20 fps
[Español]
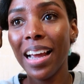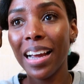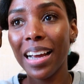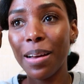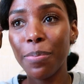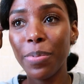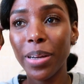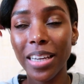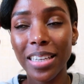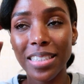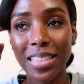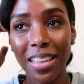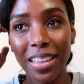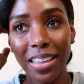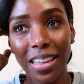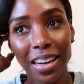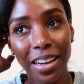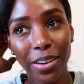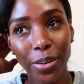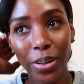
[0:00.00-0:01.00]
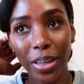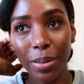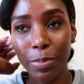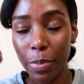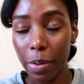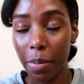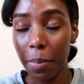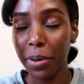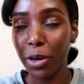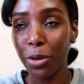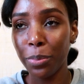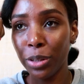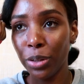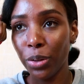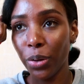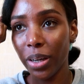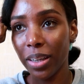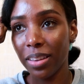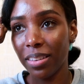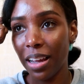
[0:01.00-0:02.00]
Garvin ese día creo que mi mamá me
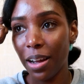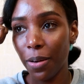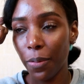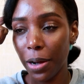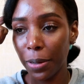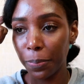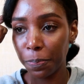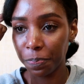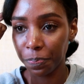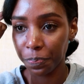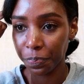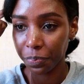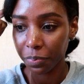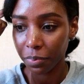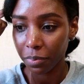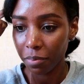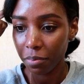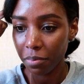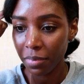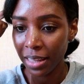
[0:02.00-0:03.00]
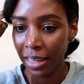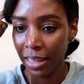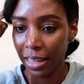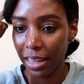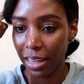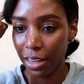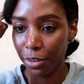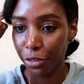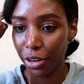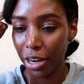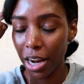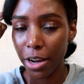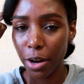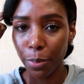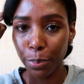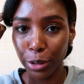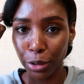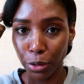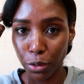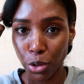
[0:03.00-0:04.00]
comentó que estaba eh, fue al
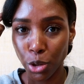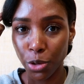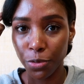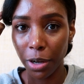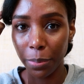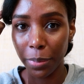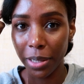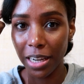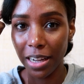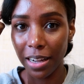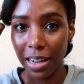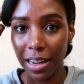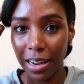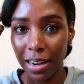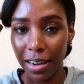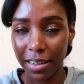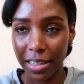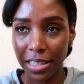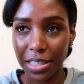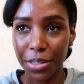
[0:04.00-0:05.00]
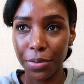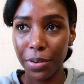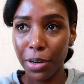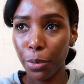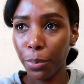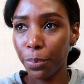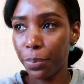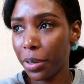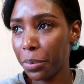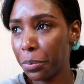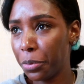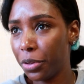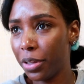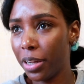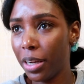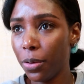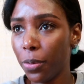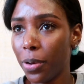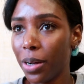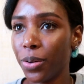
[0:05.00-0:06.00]
aeropuerto con su familia a recibir a un primo
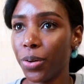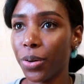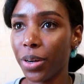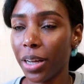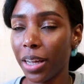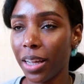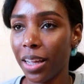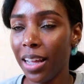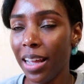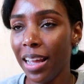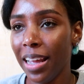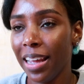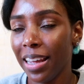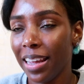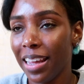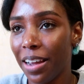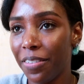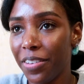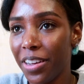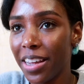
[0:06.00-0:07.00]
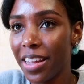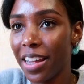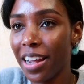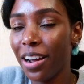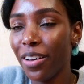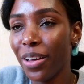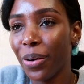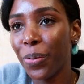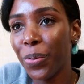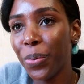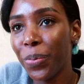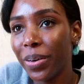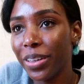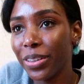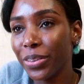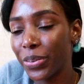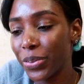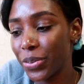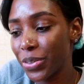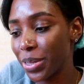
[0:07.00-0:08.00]
de él o algo que, había llegado a Cuba.
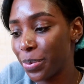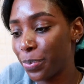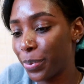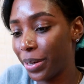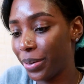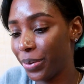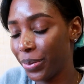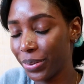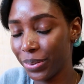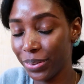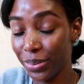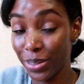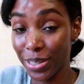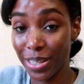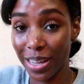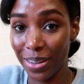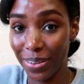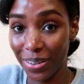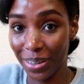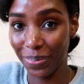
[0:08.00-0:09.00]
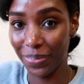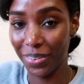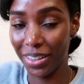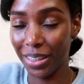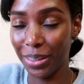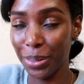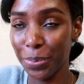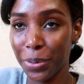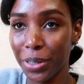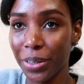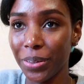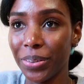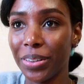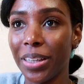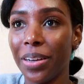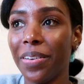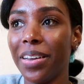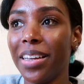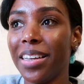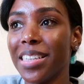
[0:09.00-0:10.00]
Entonces, pues no, salió en el videito porque no
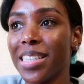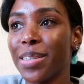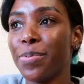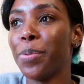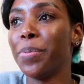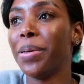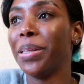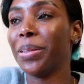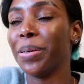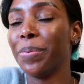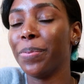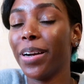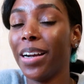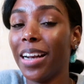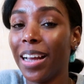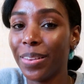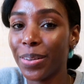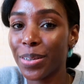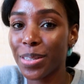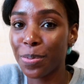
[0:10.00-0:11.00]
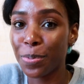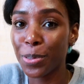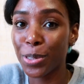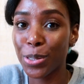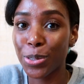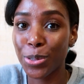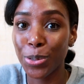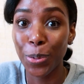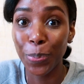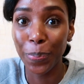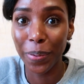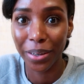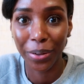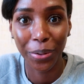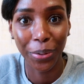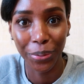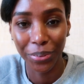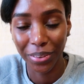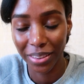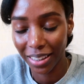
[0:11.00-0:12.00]
estaba ahí en ese momento. Pero Alejandro se puso
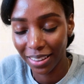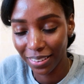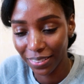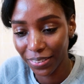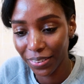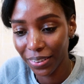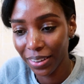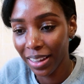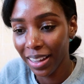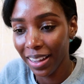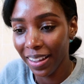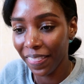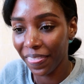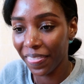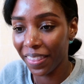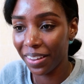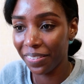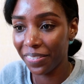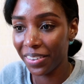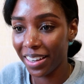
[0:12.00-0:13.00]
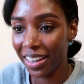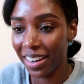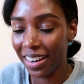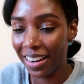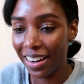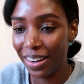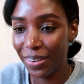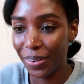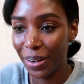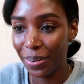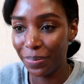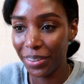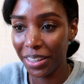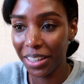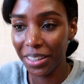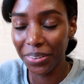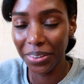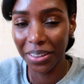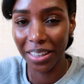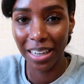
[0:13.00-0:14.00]
súper contento de ver a, los
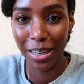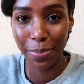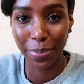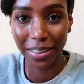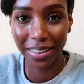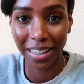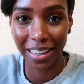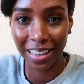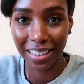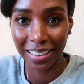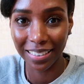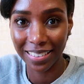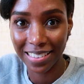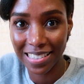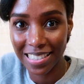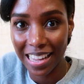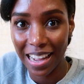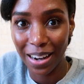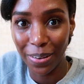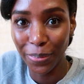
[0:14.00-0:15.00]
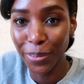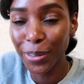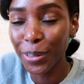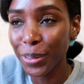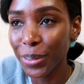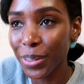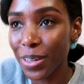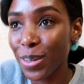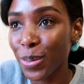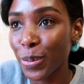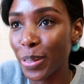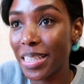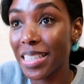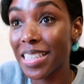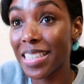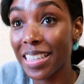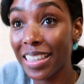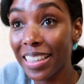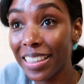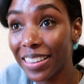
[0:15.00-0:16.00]
amiguitos y que le mandaran saludos,
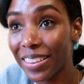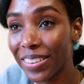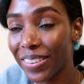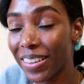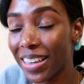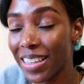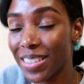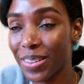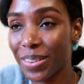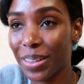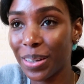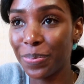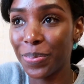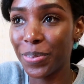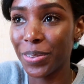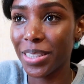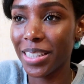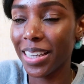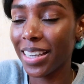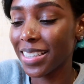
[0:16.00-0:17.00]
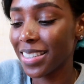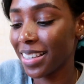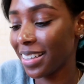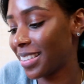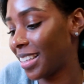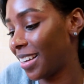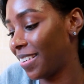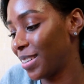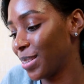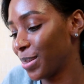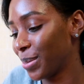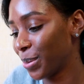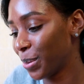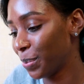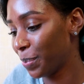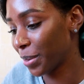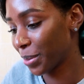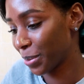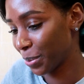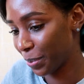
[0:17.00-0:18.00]
Luisito, las otras muchachas. Estaba
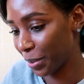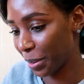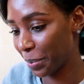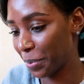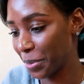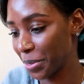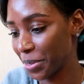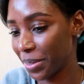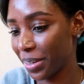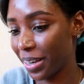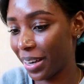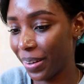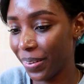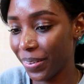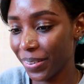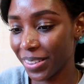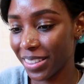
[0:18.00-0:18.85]
súper, súper emocionado.